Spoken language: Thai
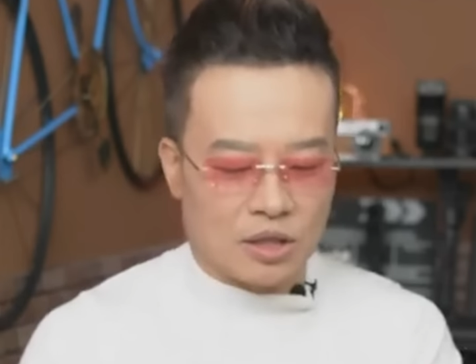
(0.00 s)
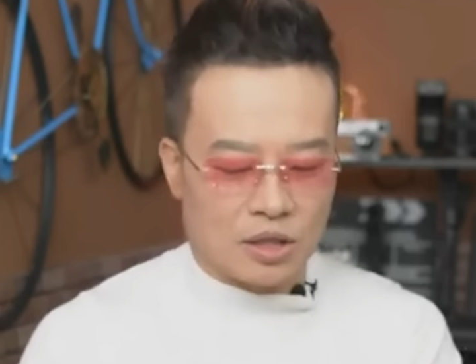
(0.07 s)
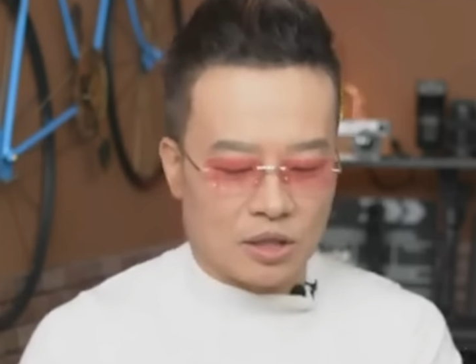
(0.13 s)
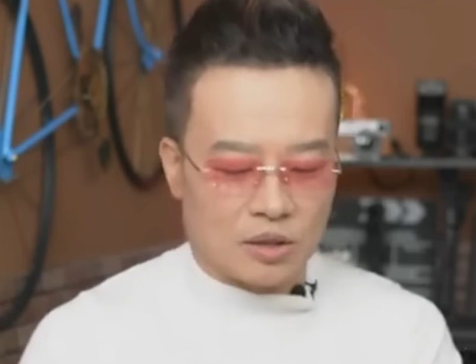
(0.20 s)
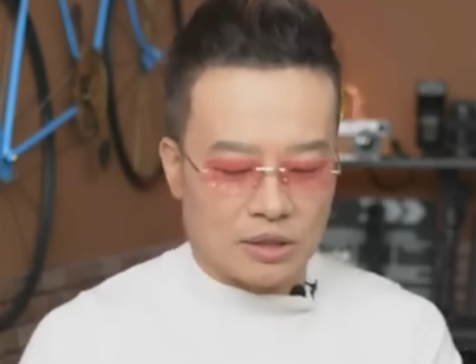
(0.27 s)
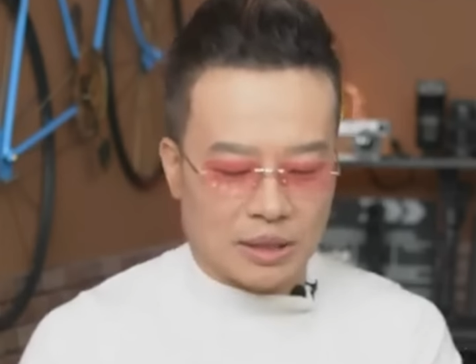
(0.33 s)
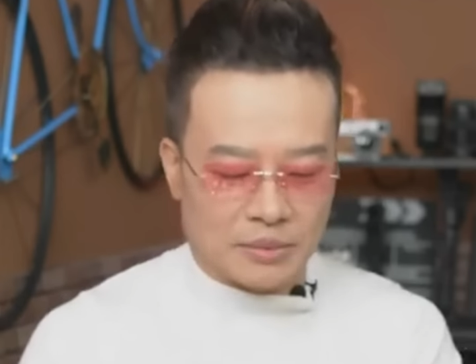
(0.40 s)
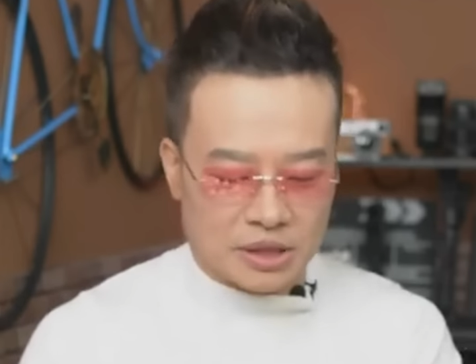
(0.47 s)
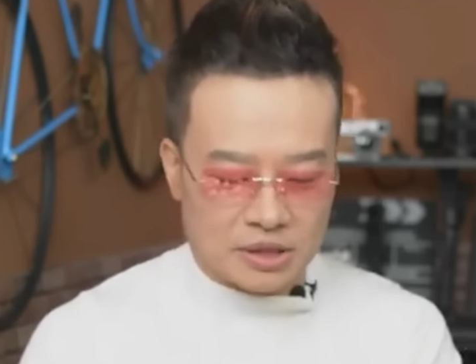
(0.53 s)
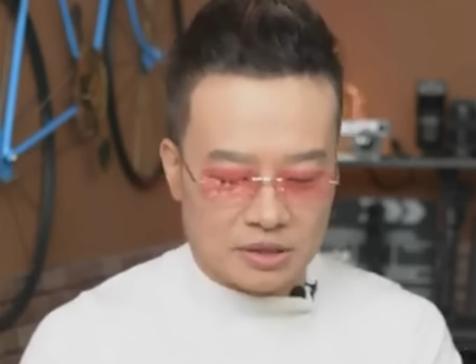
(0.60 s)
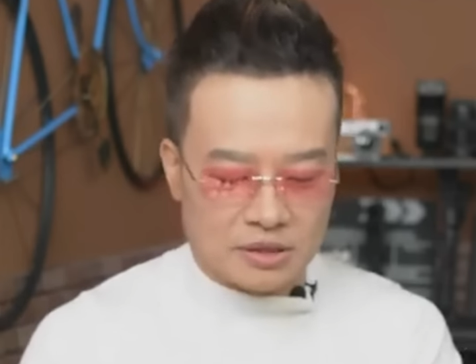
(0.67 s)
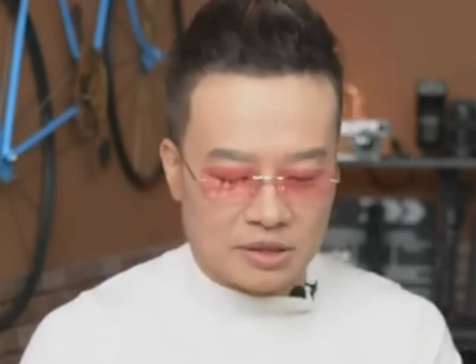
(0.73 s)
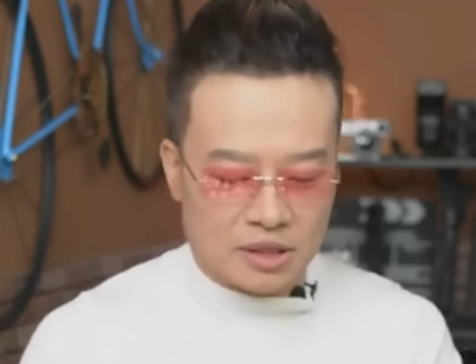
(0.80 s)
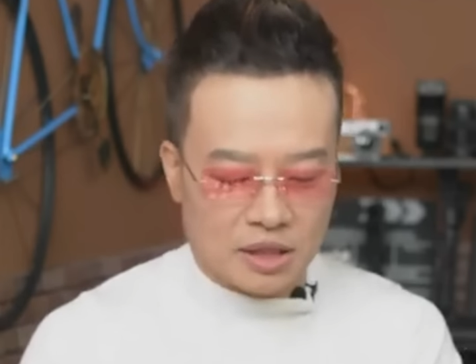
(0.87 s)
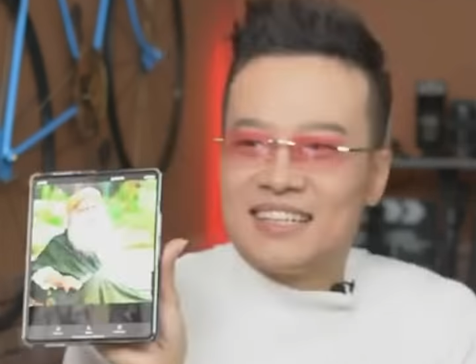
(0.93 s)
เขาทำหนังสือ
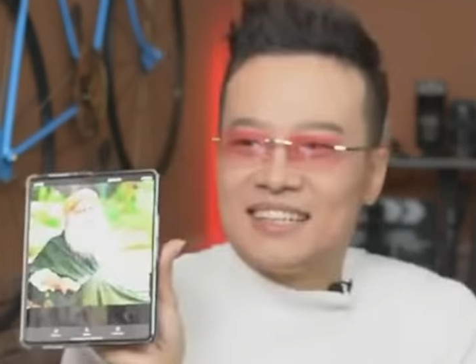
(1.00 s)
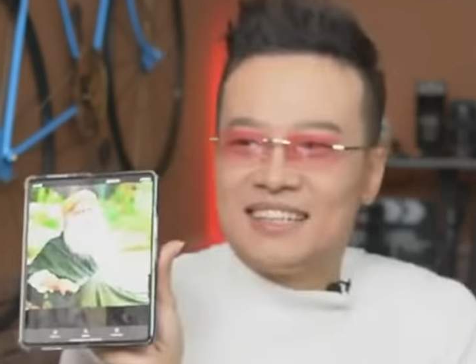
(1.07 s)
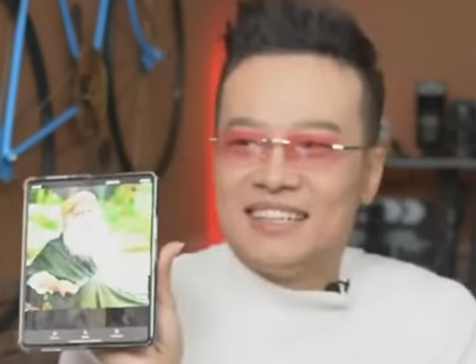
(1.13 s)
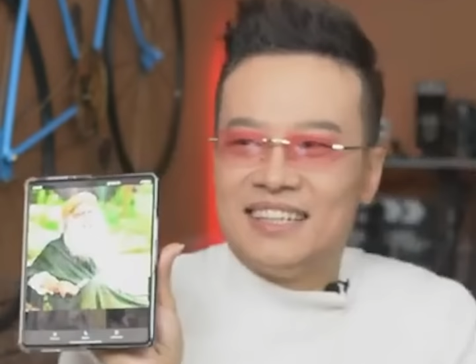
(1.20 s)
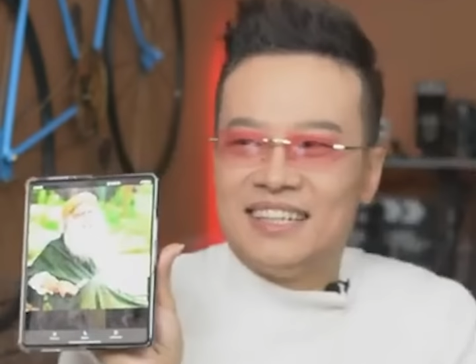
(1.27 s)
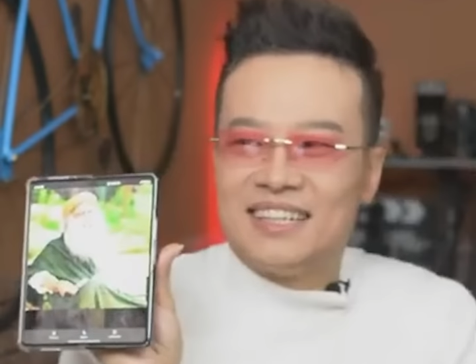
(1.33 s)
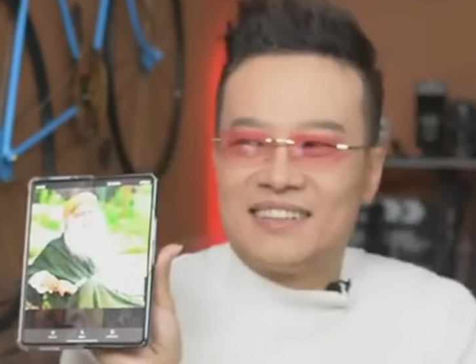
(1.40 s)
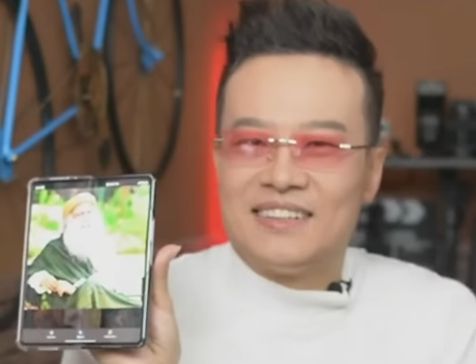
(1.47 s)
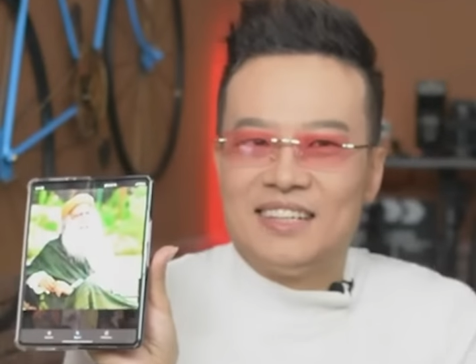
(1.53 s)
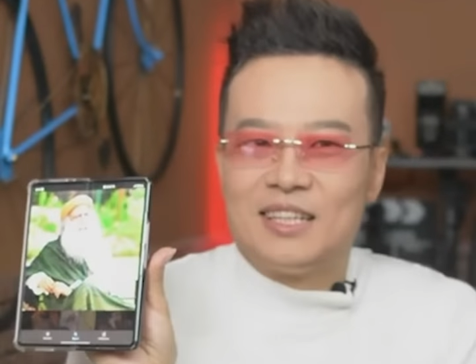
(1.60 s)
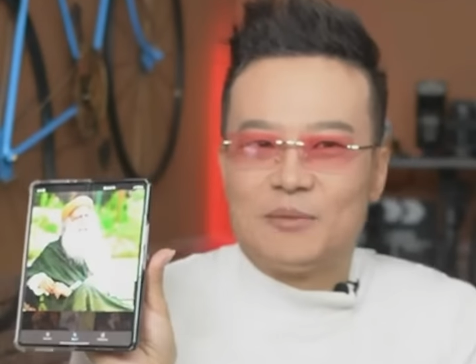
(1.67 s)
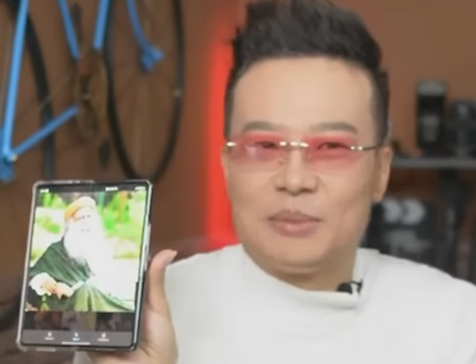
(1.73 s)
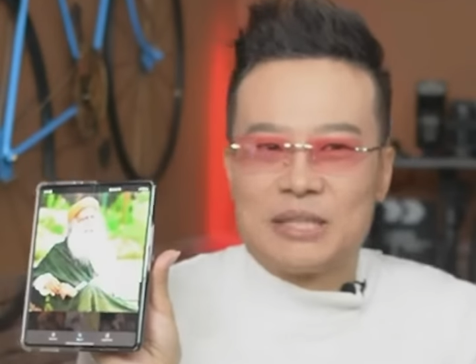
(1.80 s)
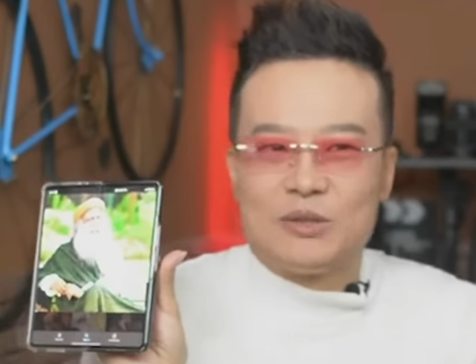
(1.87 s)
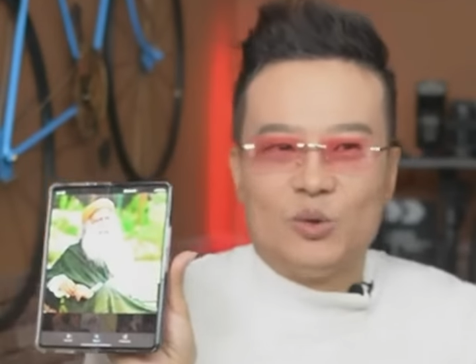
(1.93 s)
เยอะ นี่คนนี้
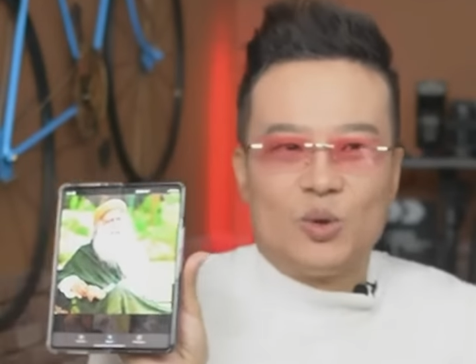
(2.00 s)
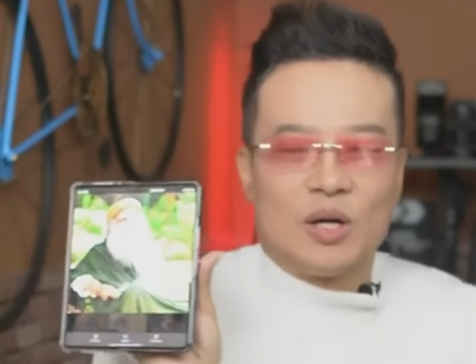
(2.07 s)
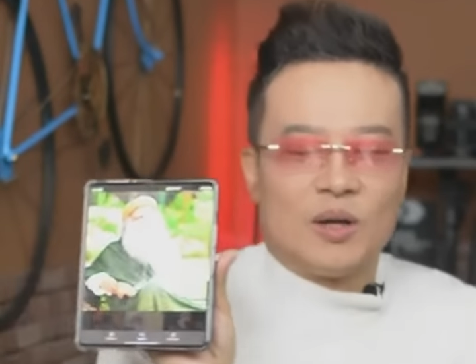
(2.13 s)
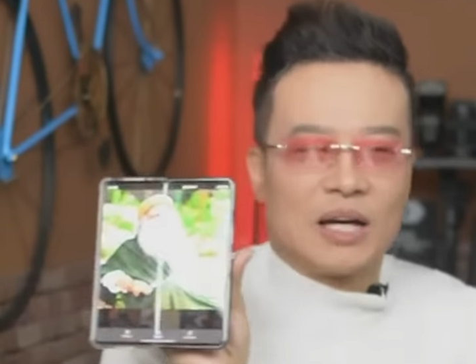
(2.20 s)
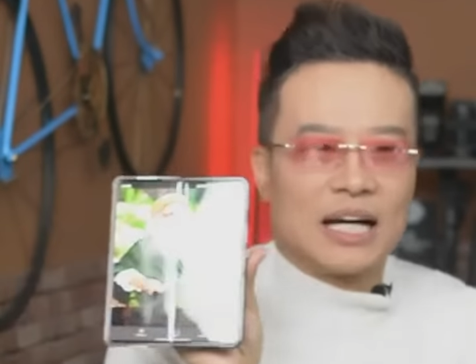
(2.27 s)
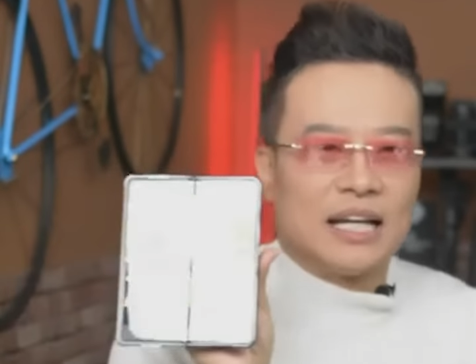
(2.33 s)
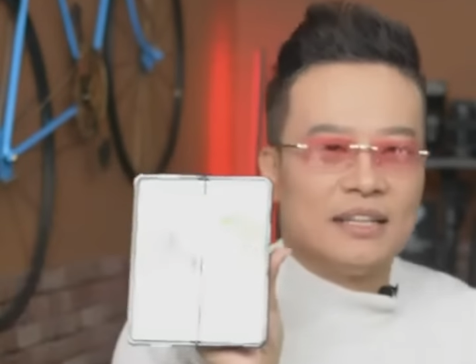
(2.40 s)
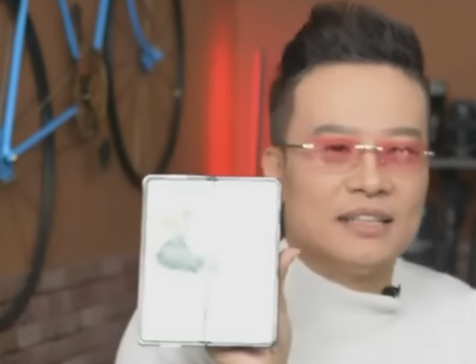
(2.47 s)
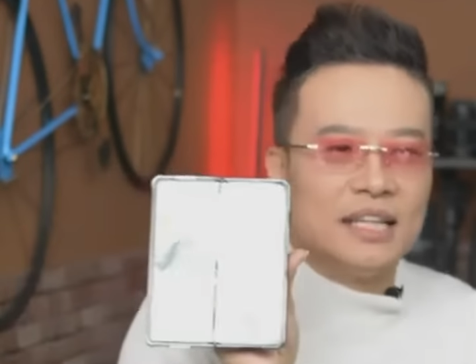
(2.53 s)
ไปดูเขาแล้วกัน